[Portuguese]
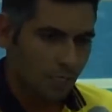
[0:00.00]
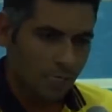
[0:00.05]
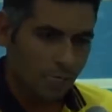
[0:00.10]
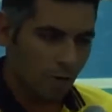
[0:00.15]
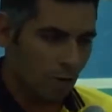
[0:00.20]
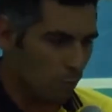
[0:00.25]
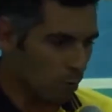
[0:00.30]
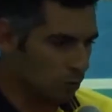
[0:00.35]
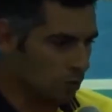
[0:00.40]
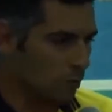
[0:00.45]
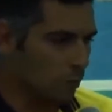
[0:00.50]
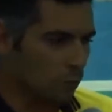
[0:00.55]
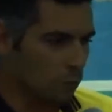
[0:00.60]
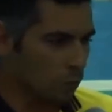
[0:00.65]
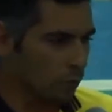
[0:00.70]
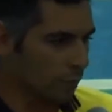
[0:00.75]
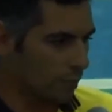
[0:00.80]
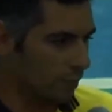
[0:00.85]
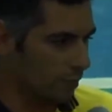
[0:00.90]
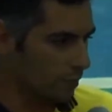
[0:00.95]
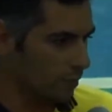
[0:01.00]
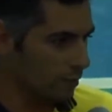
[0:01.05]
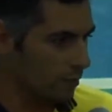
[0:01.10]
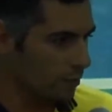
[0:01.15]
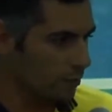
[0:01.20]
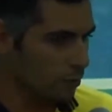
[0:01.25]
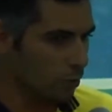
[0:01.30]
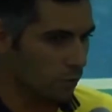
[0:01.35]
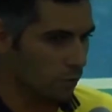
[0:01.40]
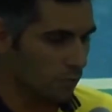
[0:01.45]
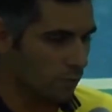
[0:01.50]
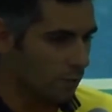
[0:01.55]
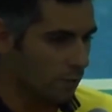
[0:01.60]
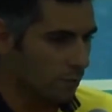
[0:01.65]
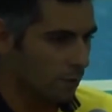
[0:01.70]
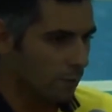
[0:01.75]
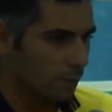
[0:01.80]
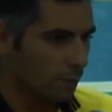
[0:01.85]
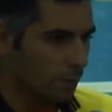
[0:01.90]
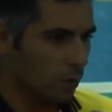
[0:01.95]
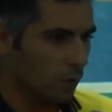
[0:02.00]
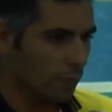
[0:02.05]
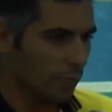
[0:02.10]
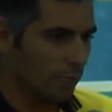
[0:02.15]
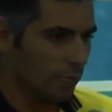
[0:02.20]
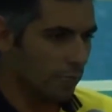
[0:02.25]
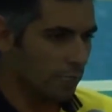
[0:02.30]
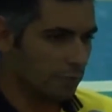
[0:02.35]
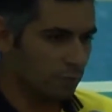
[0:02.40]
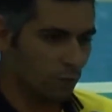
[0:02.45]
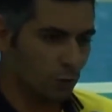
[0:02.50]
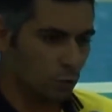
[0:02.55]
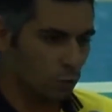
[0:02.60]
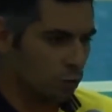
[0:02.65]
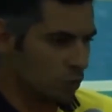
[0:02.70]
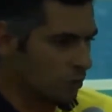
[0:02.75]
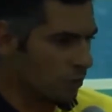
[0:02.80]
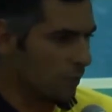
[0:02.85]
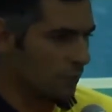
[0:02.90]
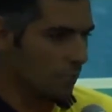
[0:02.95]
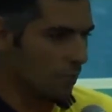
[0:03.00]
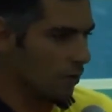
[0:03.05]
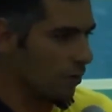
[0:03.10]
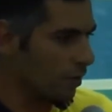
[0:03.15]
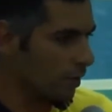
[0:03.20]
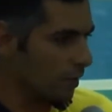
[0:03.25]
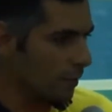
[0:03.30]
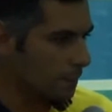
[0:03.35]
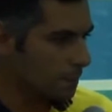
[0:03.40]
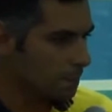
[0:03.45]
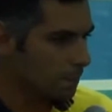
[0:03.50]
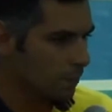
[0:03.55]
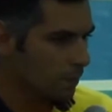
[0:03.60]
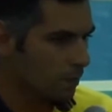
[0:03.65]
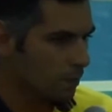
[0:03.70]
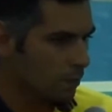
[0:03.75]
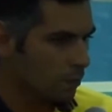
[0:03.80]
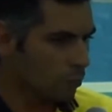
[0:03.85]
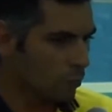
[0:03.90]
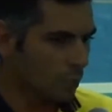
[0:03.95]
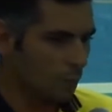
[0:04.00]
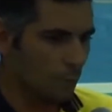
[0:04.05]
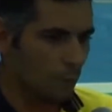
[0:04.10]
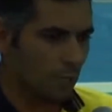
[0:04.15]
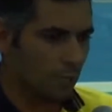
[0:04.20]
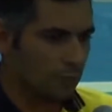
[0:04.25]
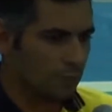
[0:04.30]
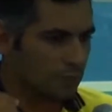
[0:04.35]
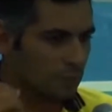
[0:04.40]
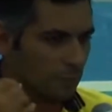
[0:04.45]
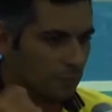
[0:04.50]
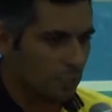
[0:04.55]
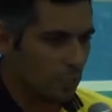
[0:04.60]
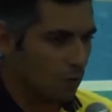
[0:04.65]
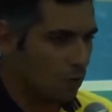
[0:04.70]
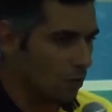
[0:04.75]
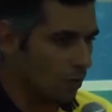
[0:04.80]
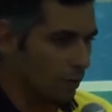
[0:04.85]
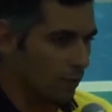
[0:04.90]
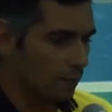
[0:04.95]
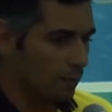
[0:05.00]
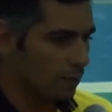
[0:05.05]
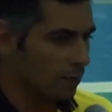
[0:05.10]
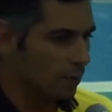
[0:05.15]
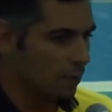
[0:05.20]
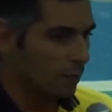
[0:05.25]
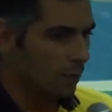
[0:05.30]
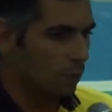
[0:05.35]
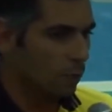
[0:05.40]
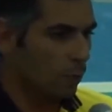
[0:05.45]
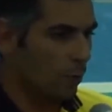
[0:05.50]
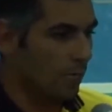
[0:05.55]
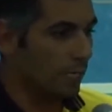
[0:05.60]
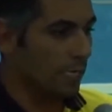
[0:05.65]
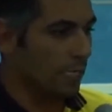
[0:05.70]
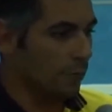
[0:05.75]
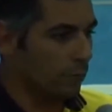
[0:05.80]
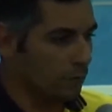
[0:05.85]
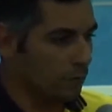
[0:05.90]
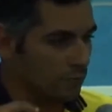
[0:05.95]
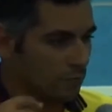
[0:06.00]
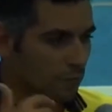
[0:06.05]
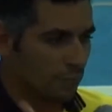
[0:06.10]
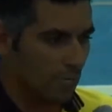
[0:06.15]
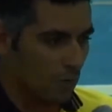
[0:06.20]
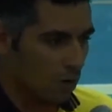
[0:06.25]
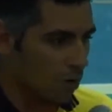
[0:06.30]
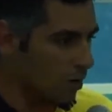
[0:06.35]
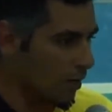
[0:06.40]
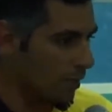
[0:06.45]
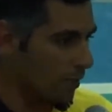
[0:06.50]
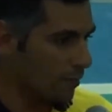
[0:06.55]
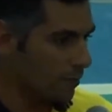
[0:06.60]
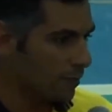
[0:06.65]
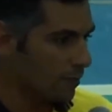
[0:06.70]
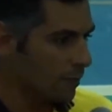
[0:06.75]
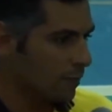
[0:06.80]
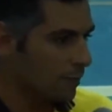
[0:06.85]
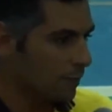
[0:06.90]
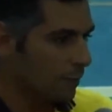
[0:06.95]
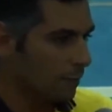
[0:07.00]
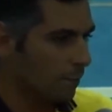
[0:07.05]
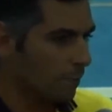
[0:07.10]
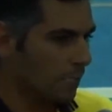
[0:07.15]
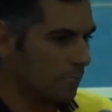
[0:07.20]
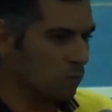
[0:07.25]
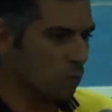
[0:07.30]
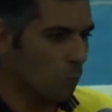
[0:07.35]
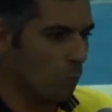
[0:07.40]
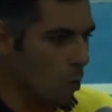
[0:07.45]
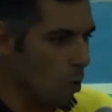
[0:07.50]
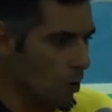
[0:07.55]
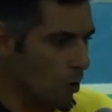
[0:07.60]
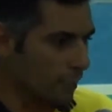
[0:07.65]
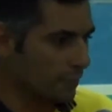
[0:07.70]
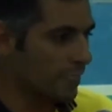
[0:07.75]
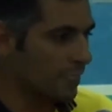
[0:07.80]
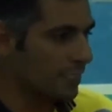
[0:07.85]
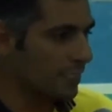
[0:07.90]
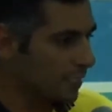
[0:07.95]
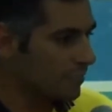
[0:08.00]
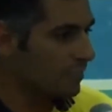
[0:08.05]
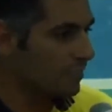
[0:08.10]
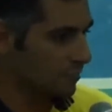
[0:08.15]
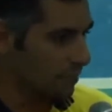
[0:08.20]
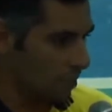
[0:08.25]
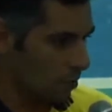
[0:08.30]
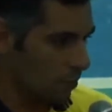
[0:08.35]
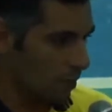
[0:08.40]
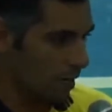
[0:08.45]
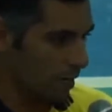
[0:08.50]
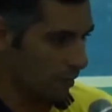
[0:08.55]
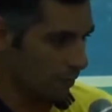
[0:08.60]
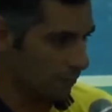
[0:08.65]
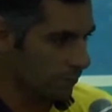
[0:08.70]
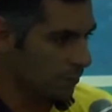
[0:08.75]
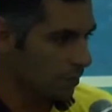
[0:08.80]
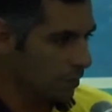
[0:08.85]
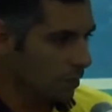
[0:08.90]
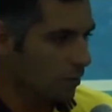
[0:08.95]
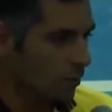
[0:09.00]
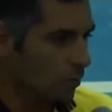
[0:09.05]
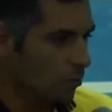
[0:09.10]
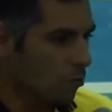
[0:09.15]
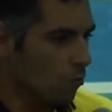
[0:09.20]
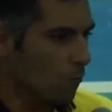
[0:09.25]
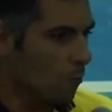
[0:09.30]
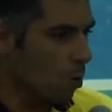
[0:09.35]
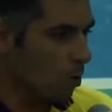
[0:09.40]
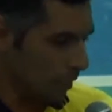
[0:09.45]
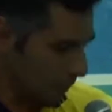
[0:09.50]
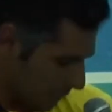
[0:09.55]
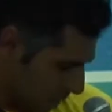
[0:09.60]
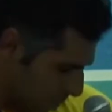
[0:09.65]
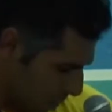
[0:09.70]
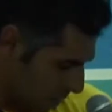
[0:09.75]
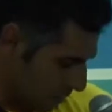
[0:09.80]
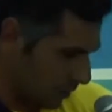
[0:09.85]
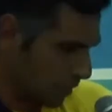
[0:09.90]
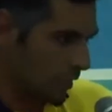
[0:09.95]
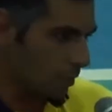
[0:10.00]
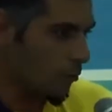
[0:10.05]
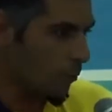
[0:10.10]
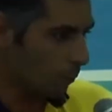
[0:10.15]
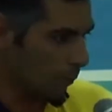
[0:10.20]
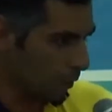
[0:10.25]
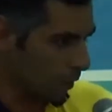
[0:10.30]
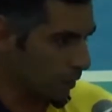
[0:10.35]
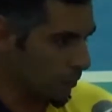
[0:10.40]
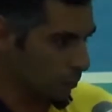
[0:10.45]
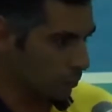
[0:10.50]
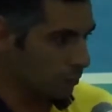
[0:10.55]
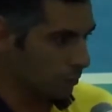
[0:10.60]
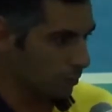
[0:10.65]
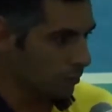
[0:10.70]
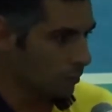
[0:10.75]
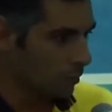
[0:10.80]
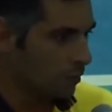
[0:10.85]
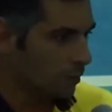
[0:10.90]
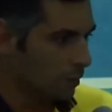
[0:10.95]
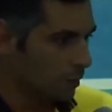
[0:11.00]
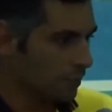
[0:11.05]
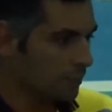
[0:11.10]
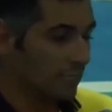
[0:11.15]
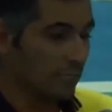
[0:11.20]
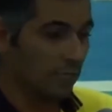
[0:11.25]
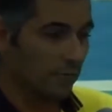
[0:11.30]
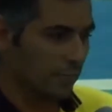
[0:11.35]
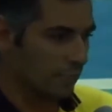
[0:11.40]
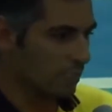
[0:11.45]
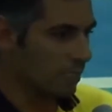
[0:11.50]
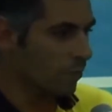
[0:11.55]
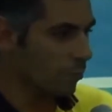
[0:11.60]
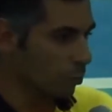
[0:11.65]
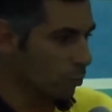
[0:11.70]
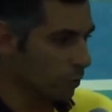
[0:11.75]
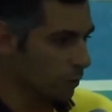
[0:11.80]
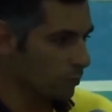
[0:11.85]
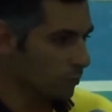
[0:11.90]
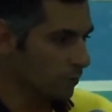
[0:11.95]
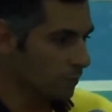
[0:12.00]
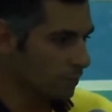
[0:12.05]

É uma emoção muito grande, Jorge. Porque foi tudo em cima da hora. O campeonato em cima da hora. O elenco em cima da hora. Mas o Boca tem tradição, cara. O Boca tem estrela no peito. Isso aqui quer dizer muito.